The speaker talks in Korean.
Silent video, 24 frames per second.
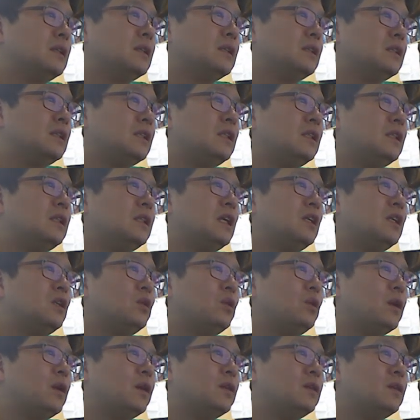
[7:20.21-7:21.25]
진단은
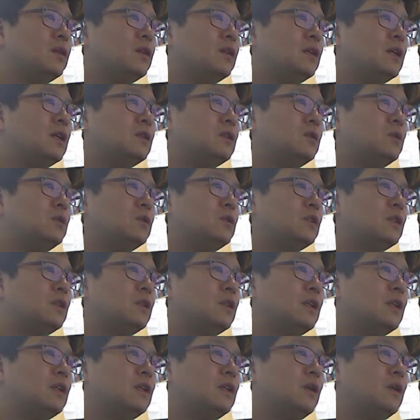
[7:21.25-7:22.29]
되었더라도
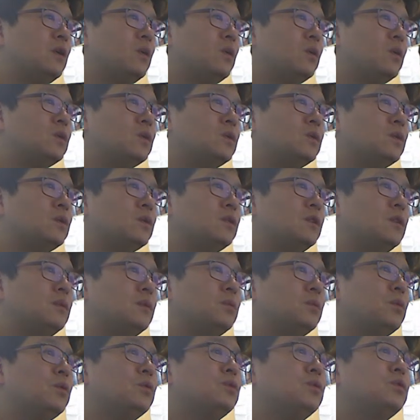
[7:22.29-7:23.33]
진단된 골절을
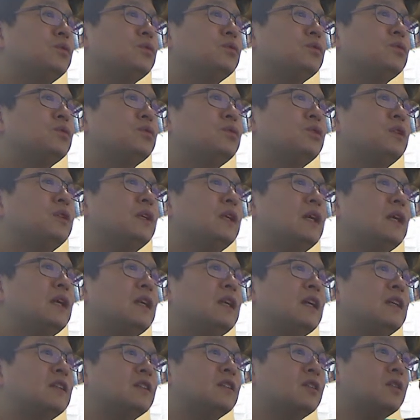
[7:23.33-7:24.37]
모두 수술해야
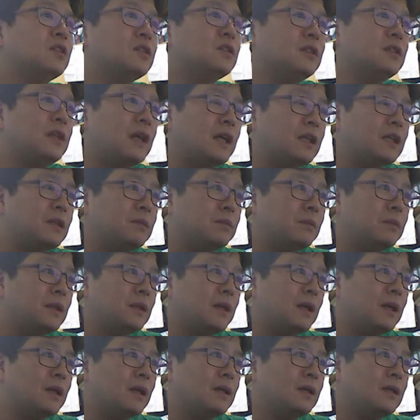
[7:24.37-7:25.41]
하는 것은
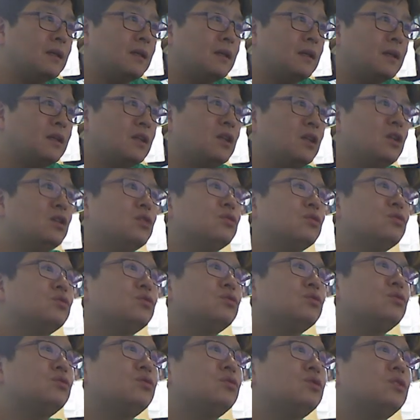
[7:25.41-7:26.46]
아닙니다.
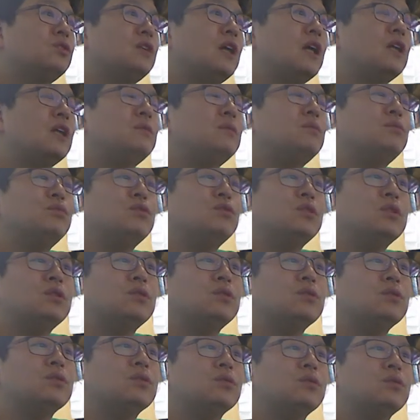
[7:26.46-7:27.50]
수술을 하는
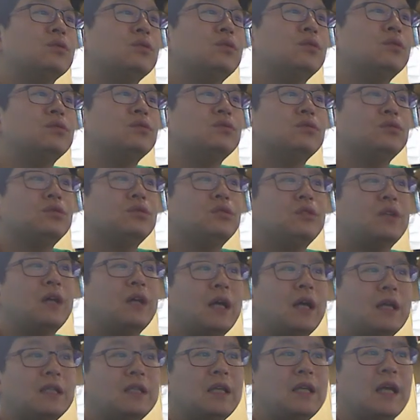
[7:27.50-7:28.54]
부위도 있고 수술을
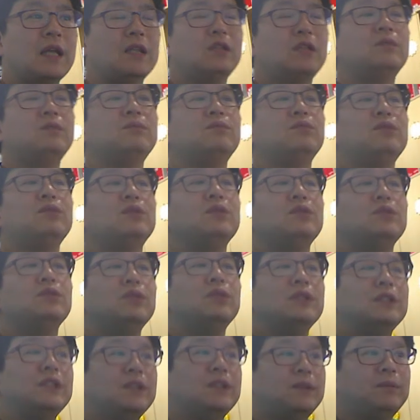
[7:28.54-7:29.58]
하지 않는 부위도
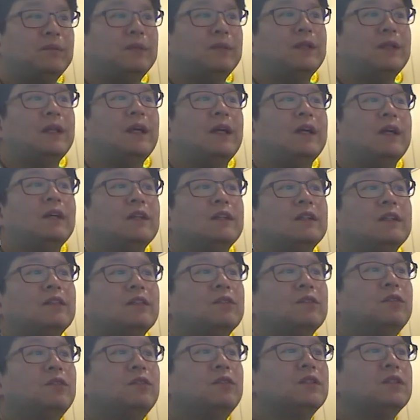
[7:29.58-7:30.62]
있습니다.
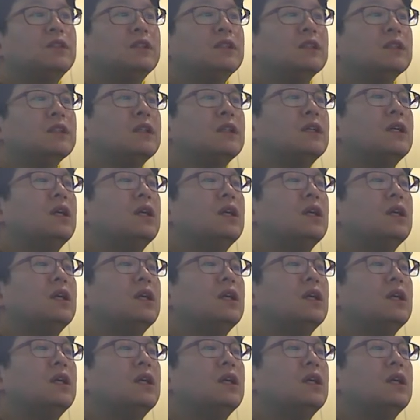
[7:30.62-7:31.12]
그리고 즉